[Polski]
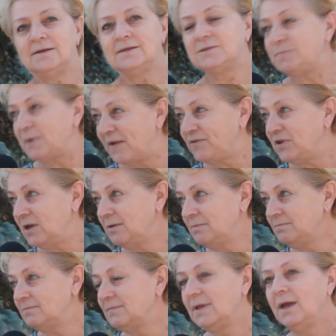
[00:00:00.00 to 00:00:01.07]
Sprawnie
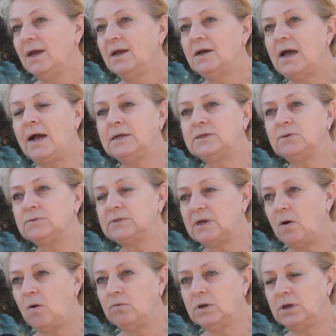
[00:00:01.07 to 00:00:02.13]
akcją
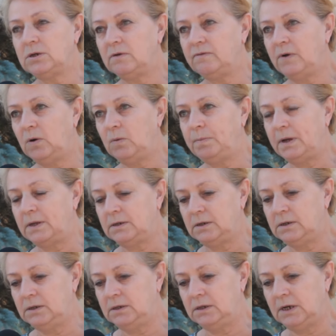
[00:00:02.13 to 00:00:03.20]
całą kierował pan
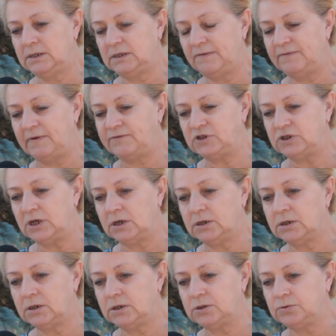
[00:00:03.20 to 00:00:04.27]
e, Adam
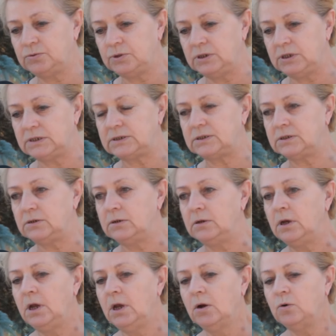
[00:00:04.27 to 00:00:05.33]
Wawrzyniak, który jest
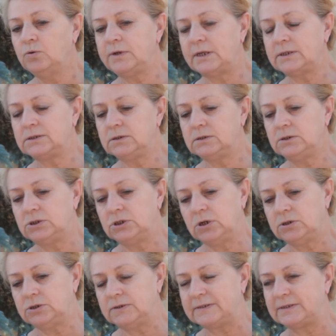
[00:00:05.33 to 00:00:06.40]
u nas, jeśli
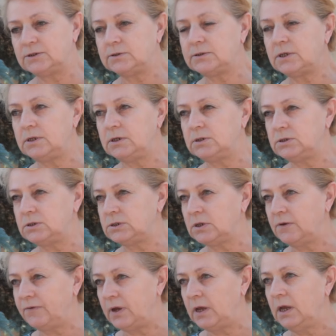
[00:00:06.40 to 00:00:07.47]
chodzi o zarządzanie
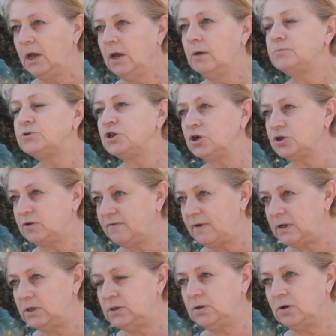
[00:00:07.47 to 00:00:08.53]
kryzysowe,
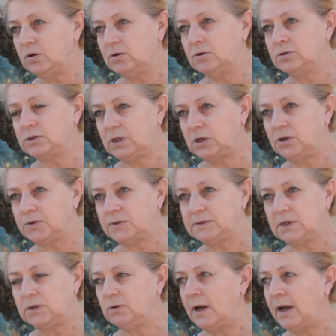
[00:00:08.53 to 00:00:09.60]
przygotowany do tego
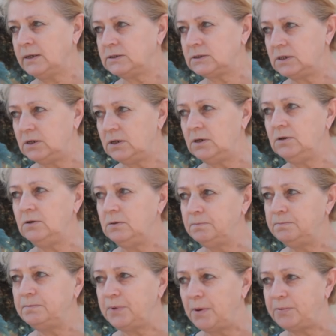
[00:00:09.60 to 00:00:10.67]
rodzaju akcji i
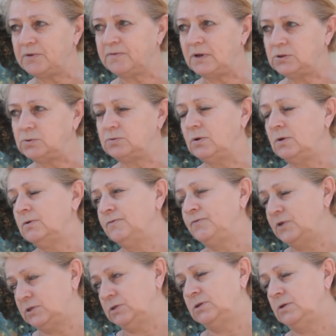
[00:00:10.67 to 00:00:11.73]
poprowadził to w
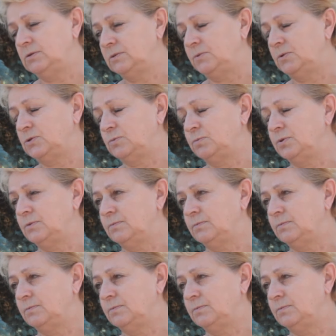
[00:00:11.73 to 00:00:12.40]
doskonały sposób.